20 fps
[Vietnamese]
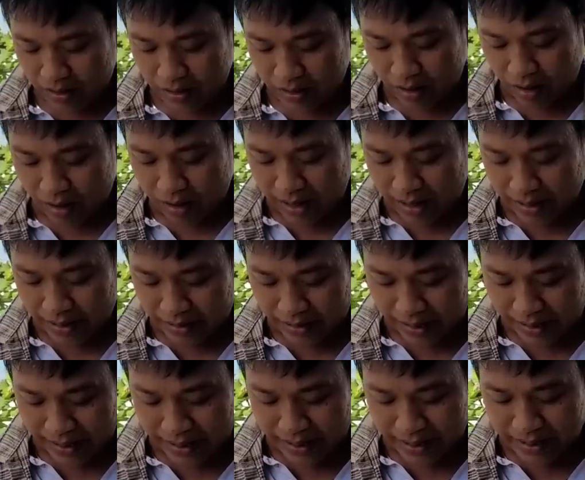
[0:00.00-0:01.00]
đó là những
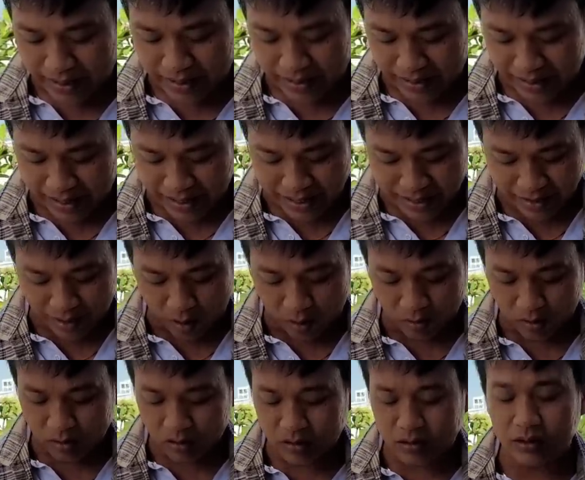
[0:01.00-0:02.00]
cái cái
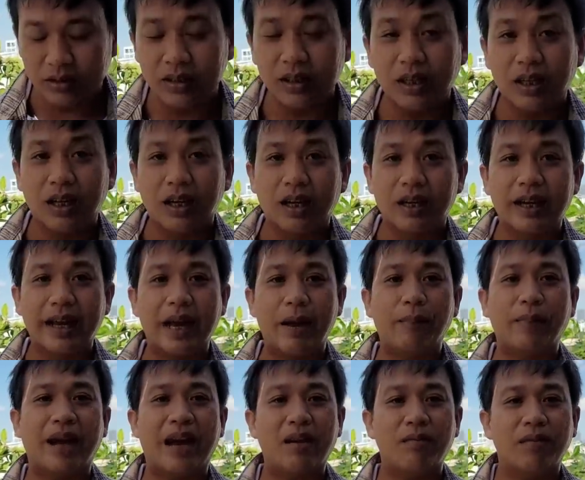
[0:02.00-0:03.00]
đoạn ghi
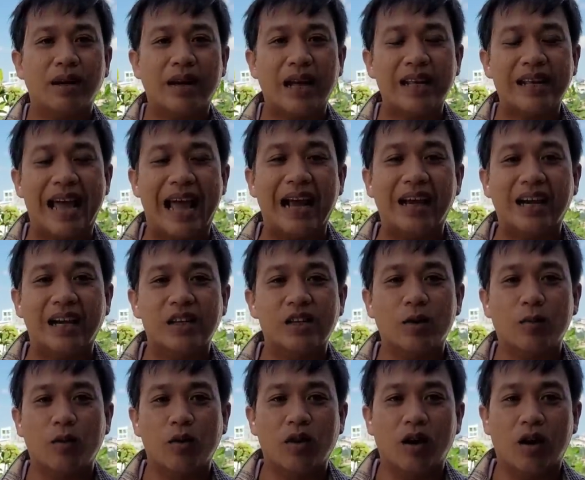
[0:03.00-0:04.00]
âm ngắn mà khán giả gửi
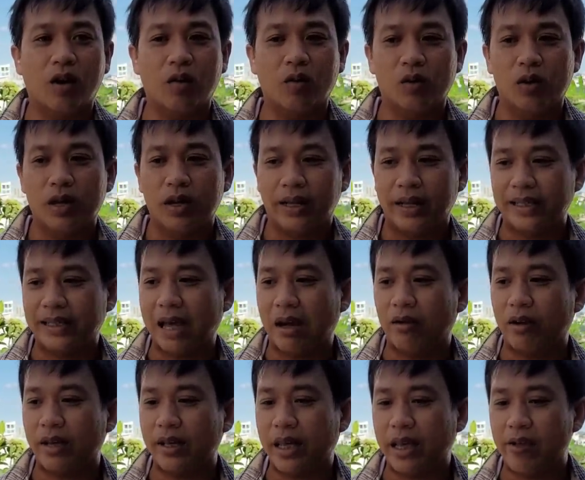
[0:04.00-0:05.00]
cho Bùi Hồ thì sau
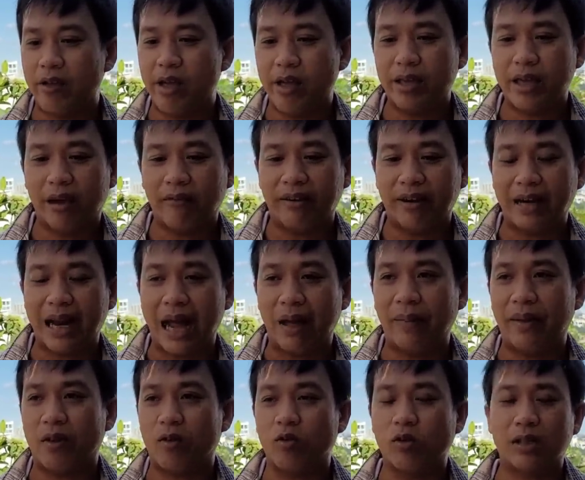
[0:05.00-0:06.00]
khi chị Duyên về Việt Nam
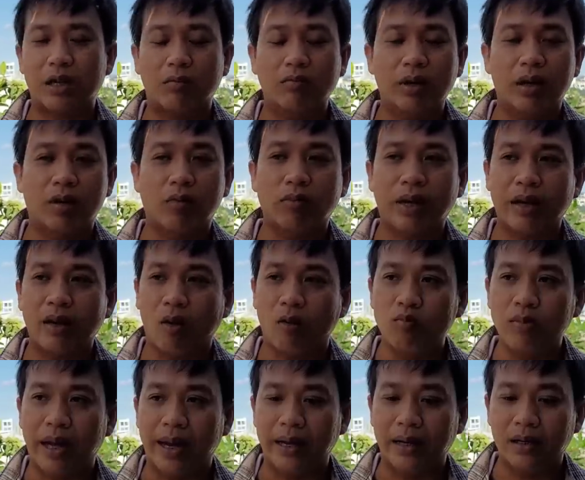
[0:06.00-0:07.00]
thì cuộc sống thì cũng thấy
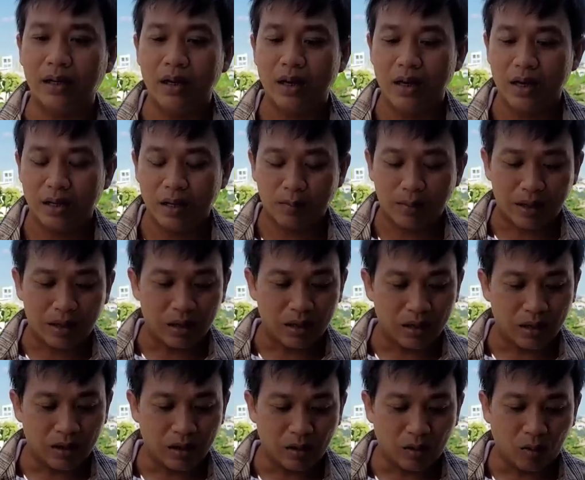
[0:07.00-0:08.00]
ổn định nhưng
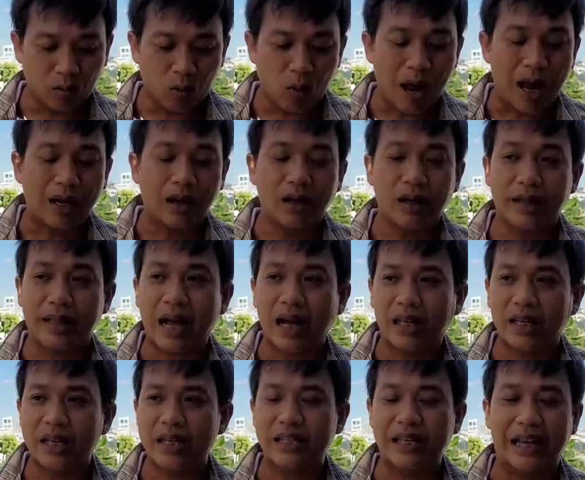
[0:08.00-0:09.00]
mà qua người thân
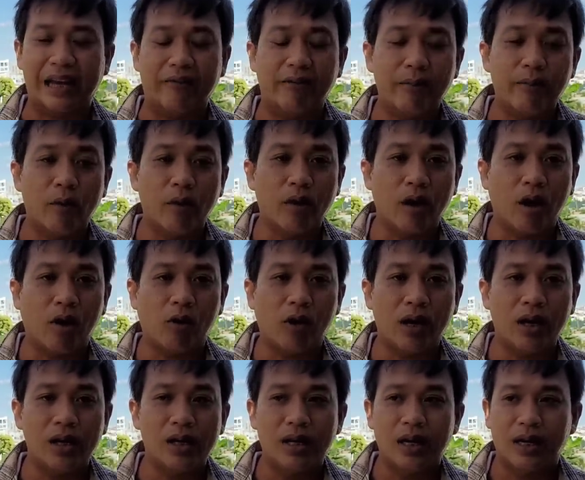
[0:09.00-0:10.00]
chia sẻ với Bùi Hồ á
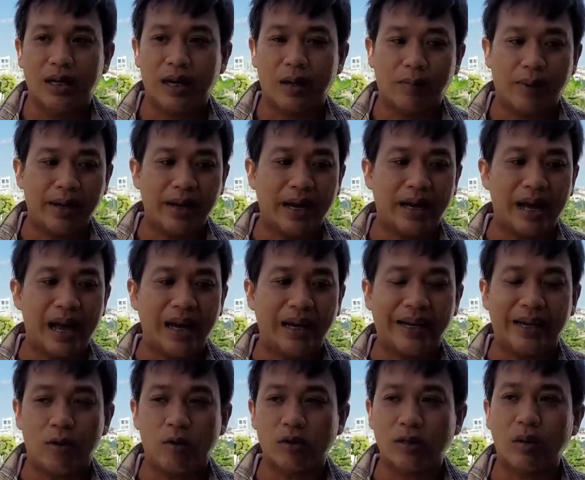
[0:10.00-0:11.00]
gần mấy ngày nay
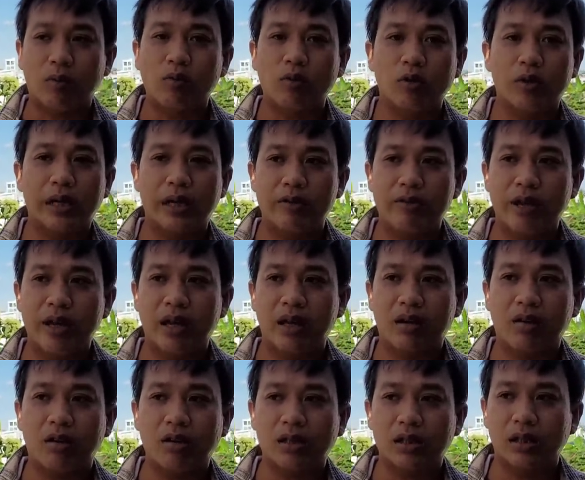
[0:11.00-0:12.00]
thì cuộc sống của chị duyên
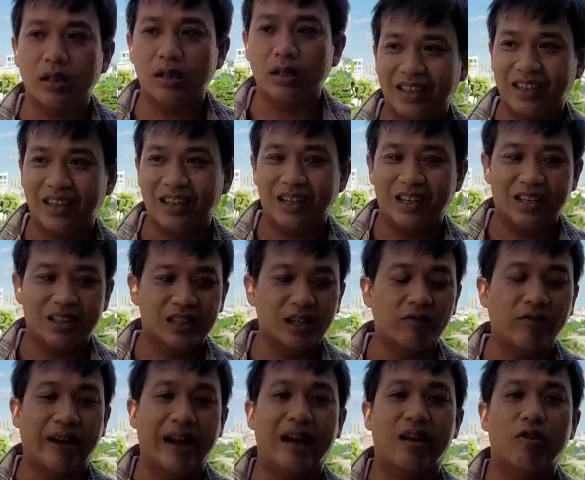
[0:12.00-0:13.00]
có sự uh, sức
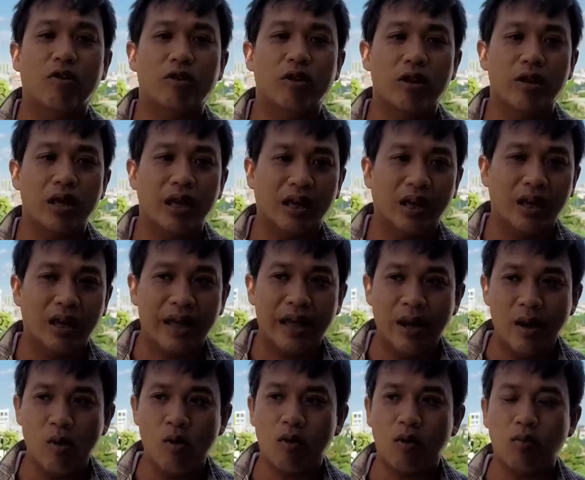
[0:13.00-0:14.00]
khỏe của chị duyên
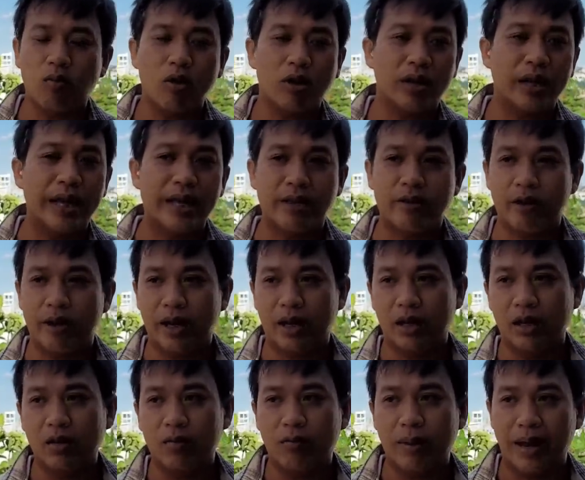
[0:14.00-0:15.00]
yếu cũng có đi truyền
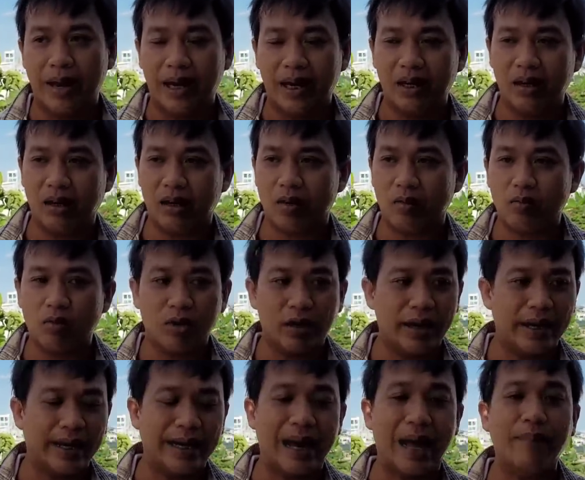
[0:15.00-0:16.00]
nước biển rồi cũng có
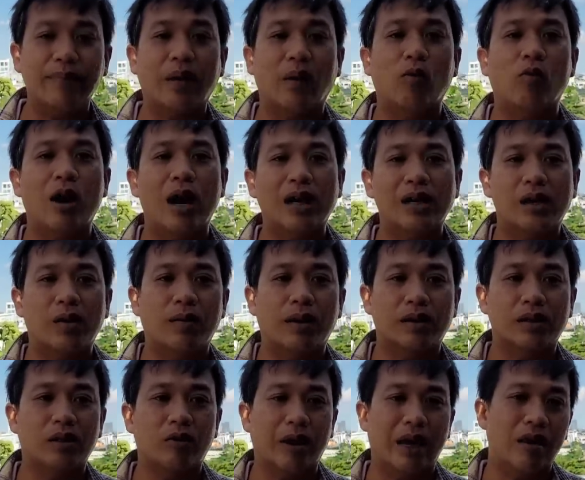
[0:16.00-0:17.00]
đi khám tổng quát nhưng mà
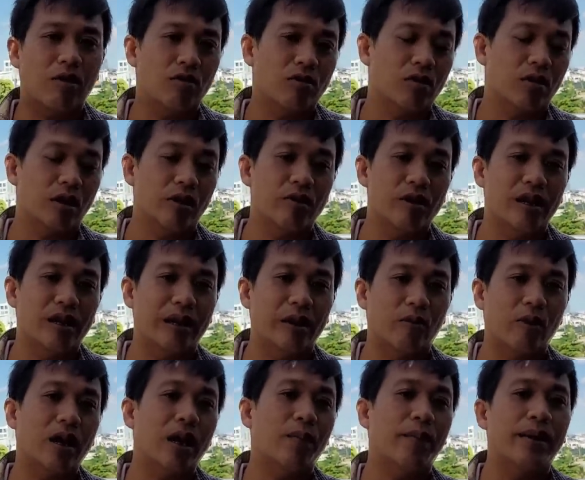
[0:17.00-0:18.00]
sức khỏe của chị duyên đều
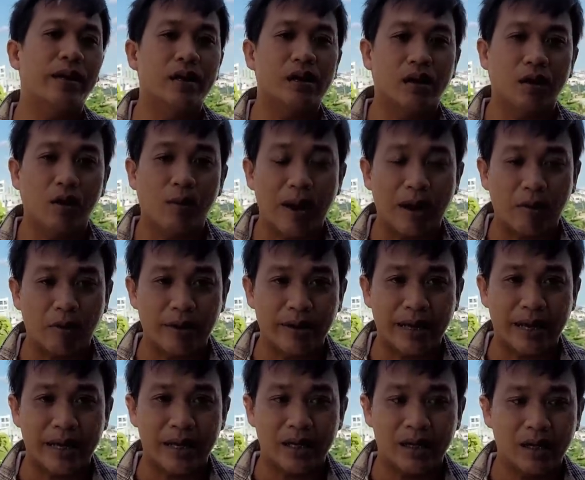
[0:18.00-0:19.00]
rất là bình thường cô bác quý anh
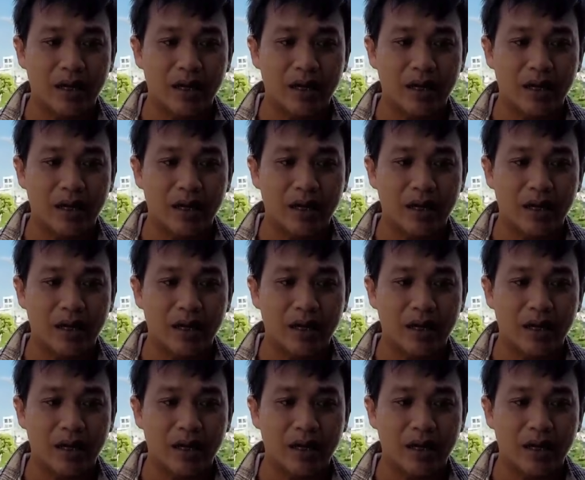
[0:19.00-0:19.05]
chị